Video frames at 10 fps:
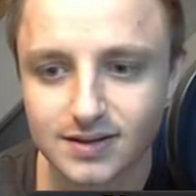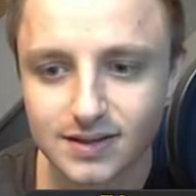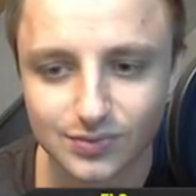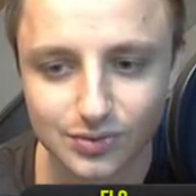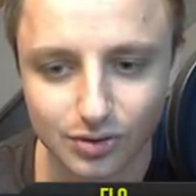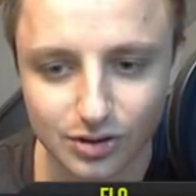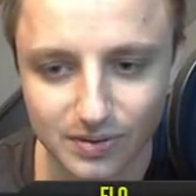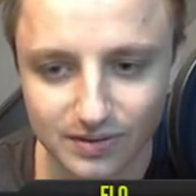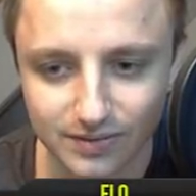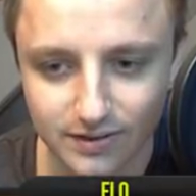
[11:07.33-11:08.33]
Das wird noch nicht
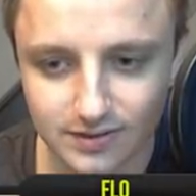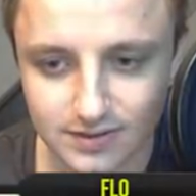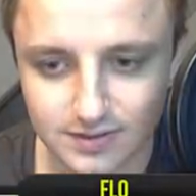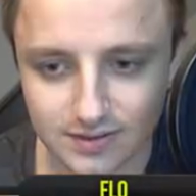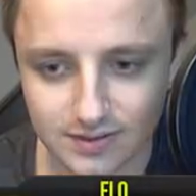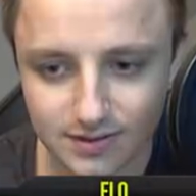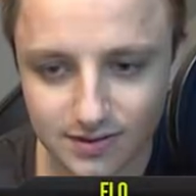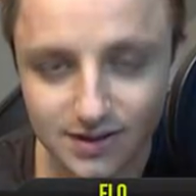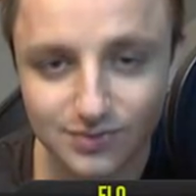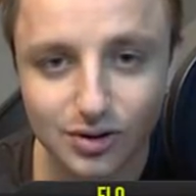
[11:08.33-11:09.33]
meine Wand.
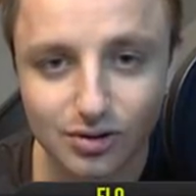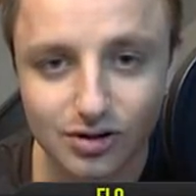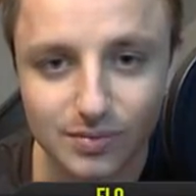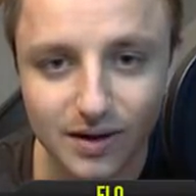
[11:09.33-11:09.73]
Das wird noch nicht